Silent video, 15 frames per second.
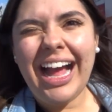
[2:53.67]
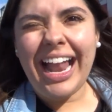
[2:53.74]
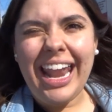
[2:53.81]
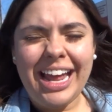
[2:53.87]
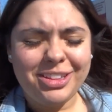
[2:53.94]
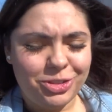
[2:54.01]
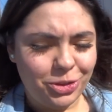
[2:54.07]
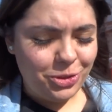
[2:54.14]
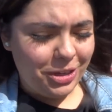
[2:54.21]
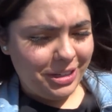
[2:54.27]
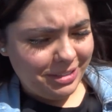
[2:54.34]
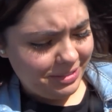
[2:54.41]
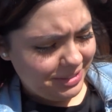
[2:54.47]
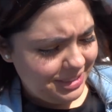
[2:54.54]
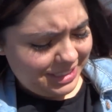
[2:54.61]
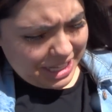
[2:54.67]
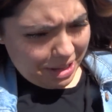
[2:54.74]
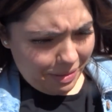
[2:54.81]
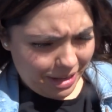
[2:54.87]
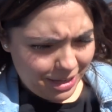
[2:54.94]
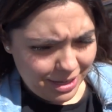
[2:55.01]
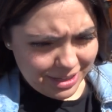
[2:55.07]
a la torre,
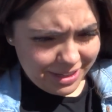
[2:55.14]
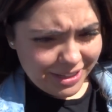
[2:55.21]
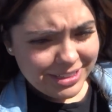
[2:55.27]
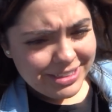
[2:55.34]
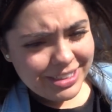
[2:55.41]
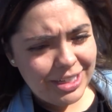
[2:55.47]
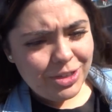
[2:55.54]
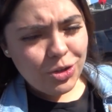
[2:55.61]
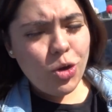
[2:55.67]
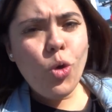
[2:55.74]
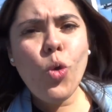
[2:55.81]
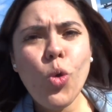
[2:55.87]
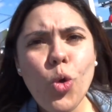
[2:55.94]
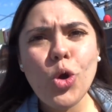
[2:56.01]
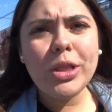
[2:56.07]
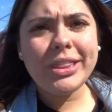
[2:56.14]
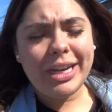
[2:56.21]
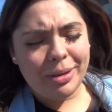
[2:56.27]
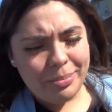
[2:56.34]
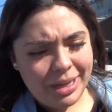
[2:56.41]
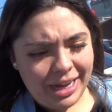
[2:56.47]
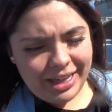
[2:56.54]
estaban
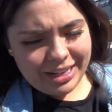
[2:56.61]
ultra mega